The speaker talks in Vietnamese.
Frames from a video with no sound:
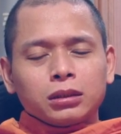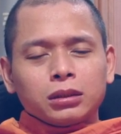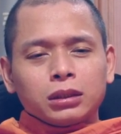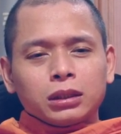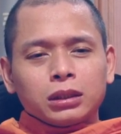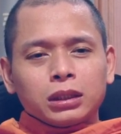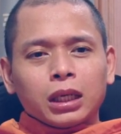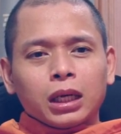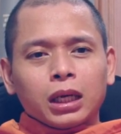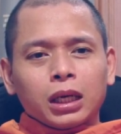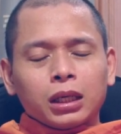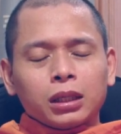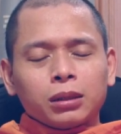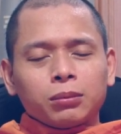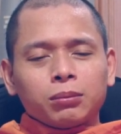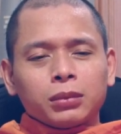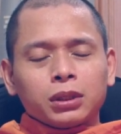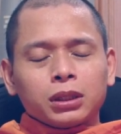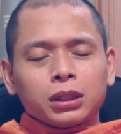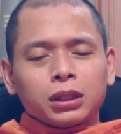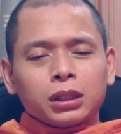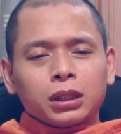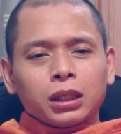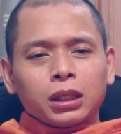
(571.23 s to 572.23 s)
nhờ
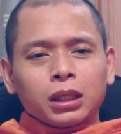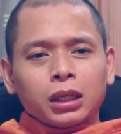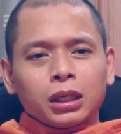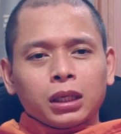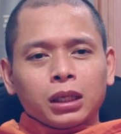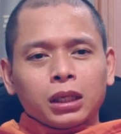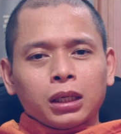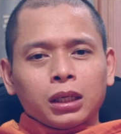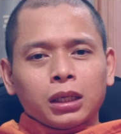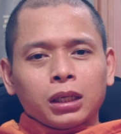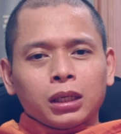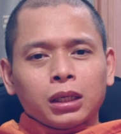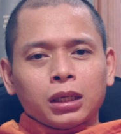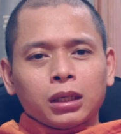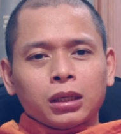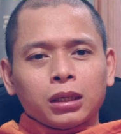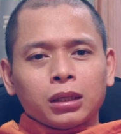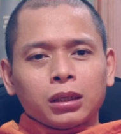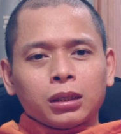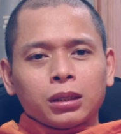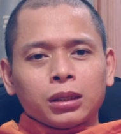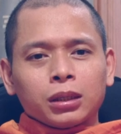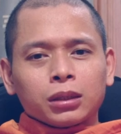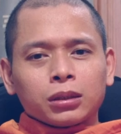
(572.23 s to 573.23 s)
mình
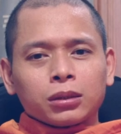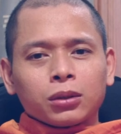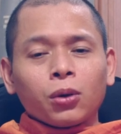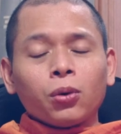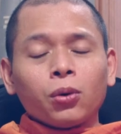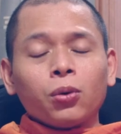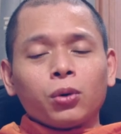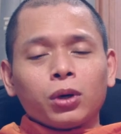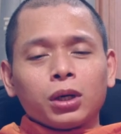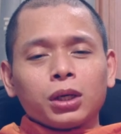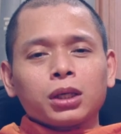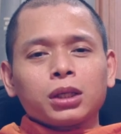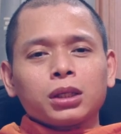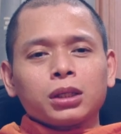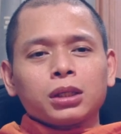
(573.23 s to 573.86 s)
à, tu á